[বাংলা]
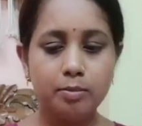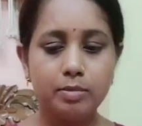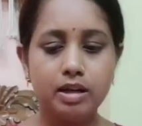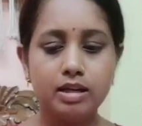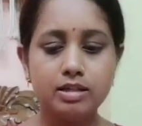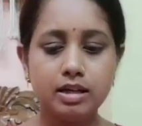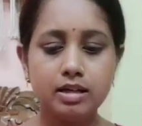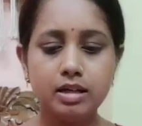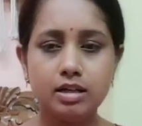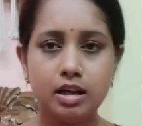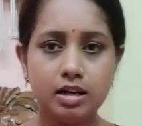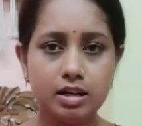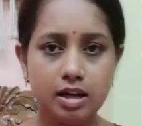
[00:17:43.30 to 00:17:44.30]
মানে এই জায়গাটা
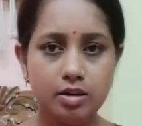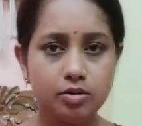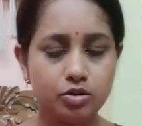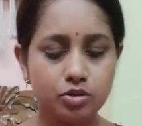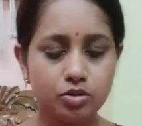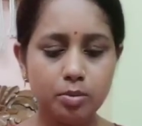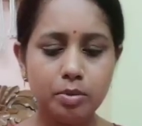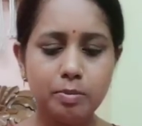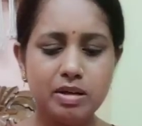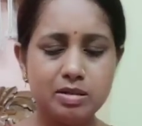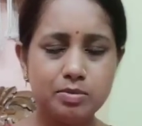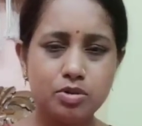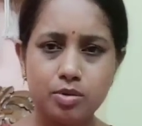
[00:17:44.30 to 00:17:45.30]
ঢিলা ঢিলা হচ্ছে তো আমি
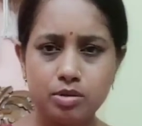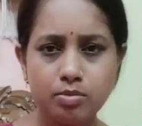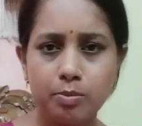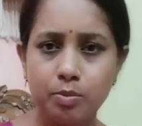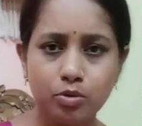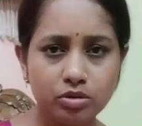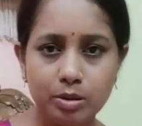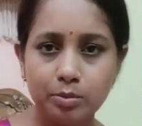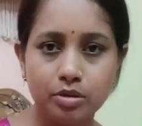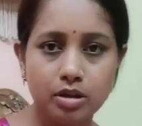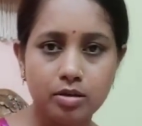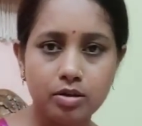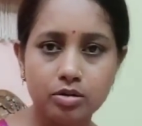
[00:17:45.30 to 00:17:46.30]
মাঝে সবসময় পড়তামও
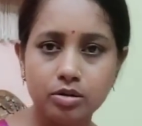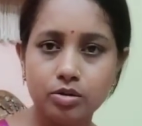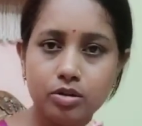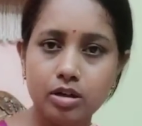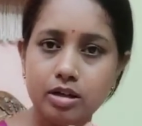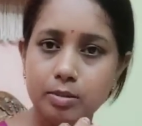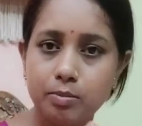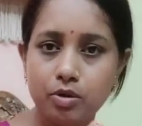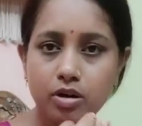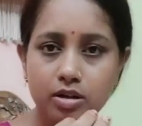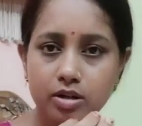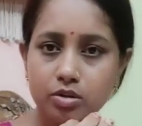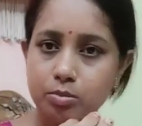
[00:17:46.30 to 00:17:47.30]
না কদিন ধরে না এটা
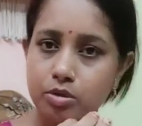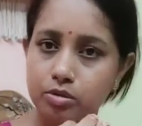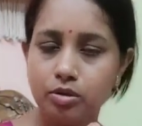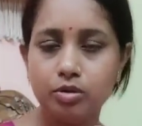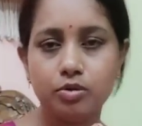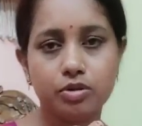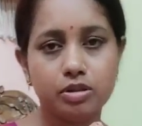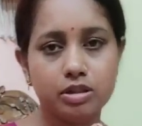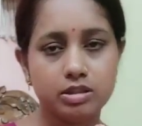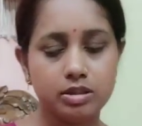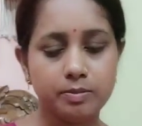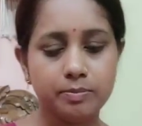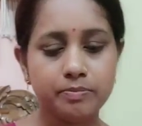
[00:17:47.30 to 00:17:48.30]
পড়াটা একটু বন্ধই করে
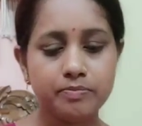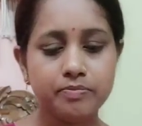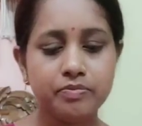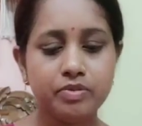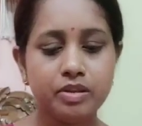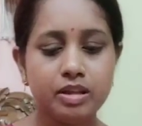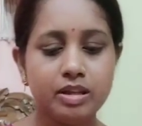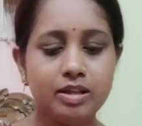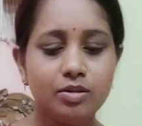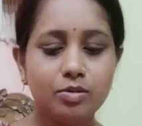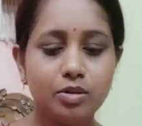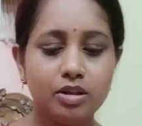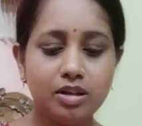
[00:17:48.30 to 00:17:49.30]
দিয়েছিলাম
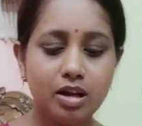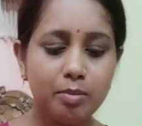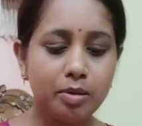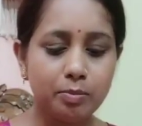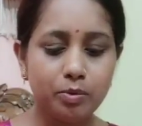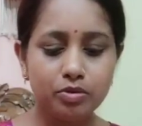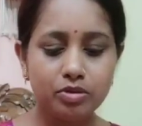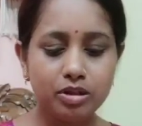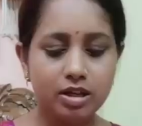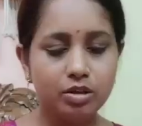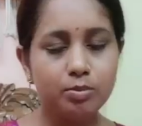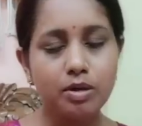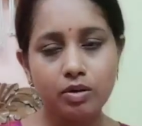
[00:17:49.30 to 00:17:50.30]
কিন্তু এটা না আমার পড়তে
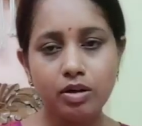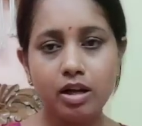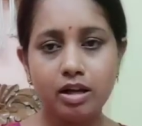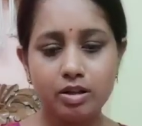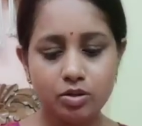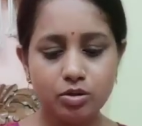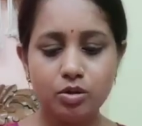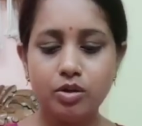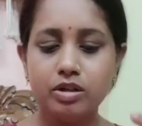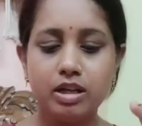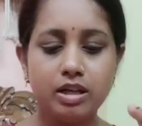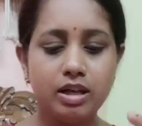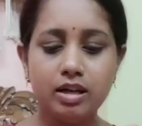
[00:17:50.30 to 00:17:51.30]
এত ভালো লাগে যদিও
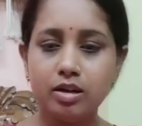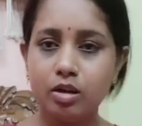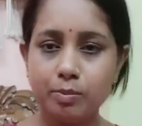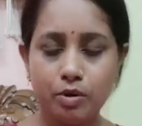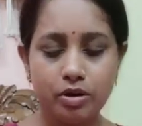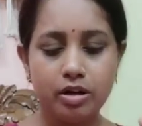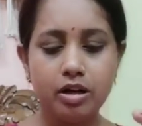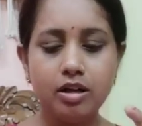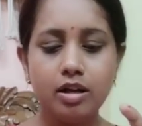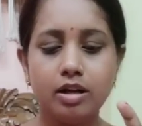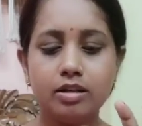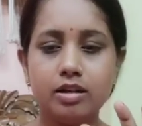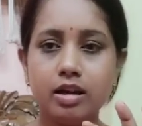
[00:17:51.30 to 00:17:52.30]
এটা এই আঙুলে পড়ে না
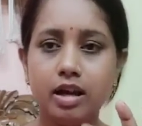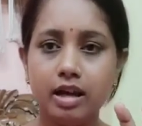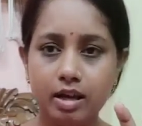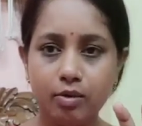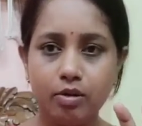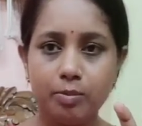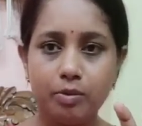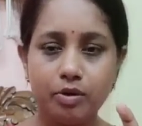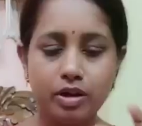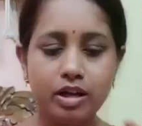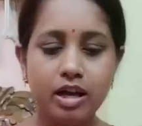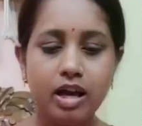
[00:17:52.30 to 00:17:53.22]
এটা এই আঙুলে পড়ে